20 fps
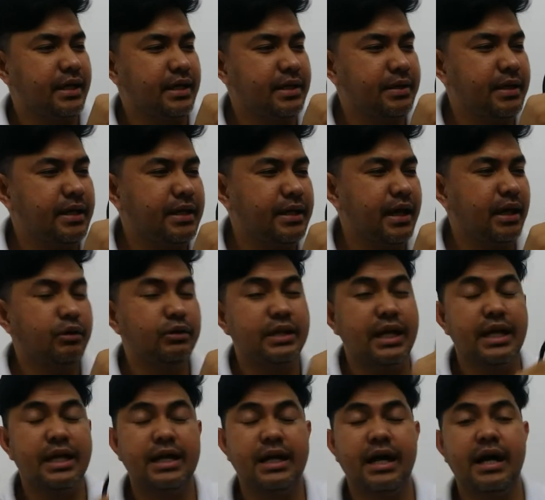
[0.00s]
Kasi ako
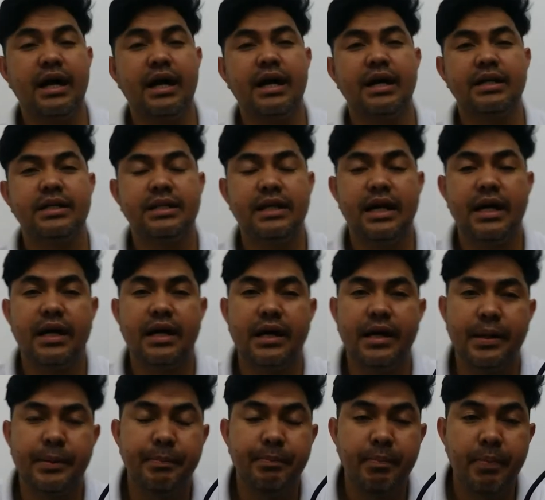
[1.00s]
talaga
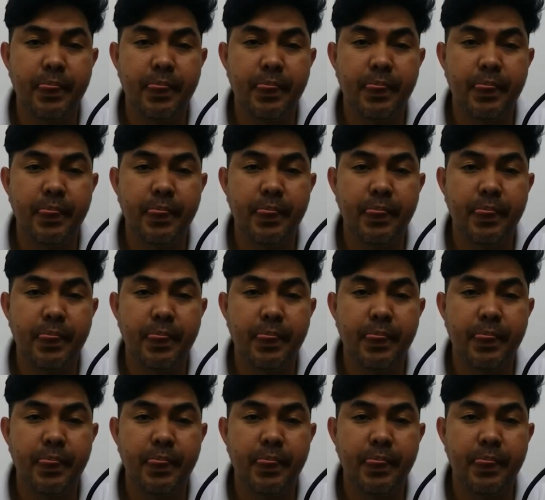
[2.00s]
sa